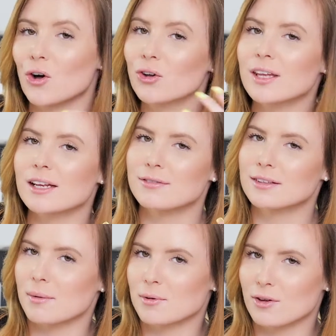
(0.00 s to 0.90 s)
koktajl
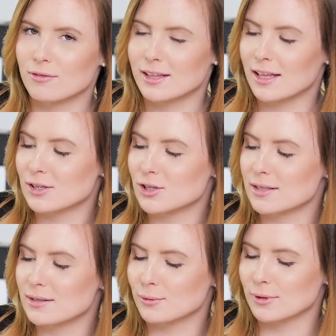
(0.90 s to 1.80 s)
witaminowy dla
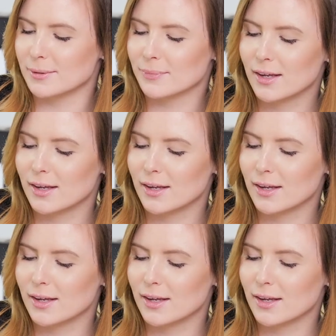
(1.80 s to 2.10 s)
naszej skóry.